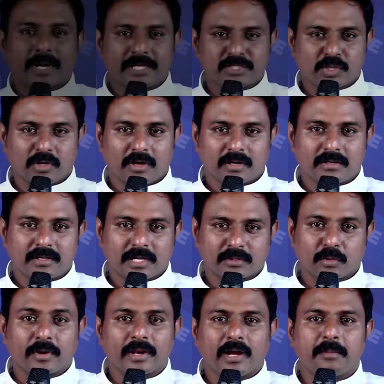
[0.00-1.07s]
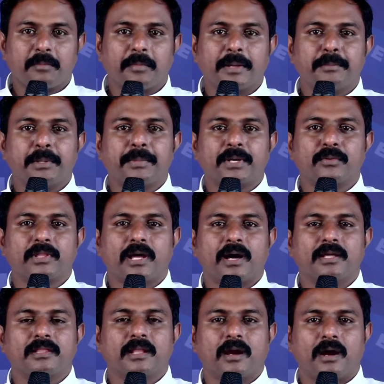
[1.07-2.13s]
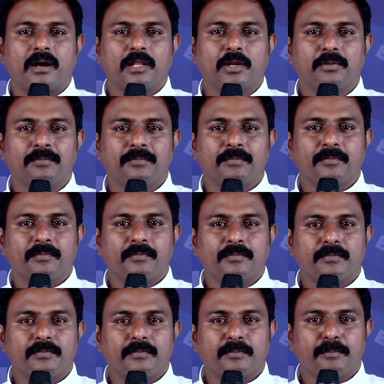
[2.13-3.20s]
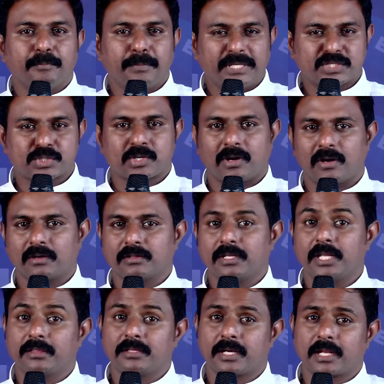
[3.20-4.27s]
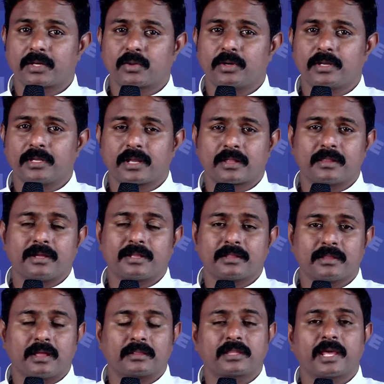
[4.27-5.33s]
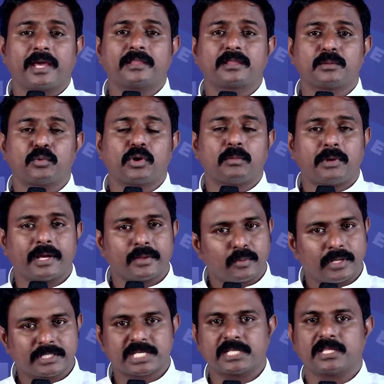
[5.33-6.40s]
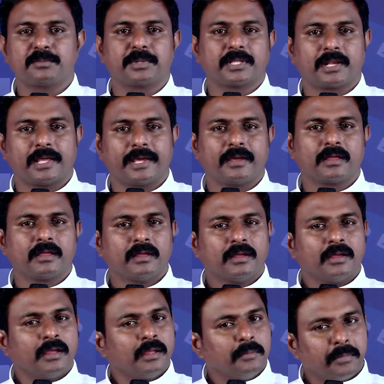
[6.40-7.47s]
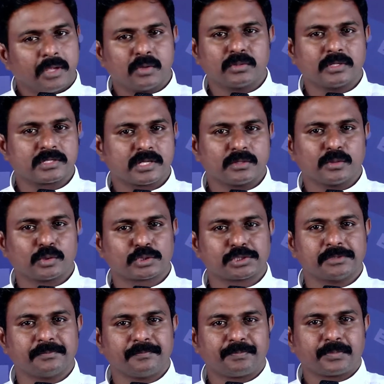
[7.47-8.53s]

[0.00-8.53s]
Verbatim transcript: பிரைஸ் லாட் நாம் மகிமைப்படுவதாக இந்த நாளிலும் பி ஸ்ட்ராங் நீ திடன் என்கிறதான் அந்த அத்தியாயத்தின் மூலமாக உங்களை சந்திப்பதில் மிகுந்த சந்தோஷம்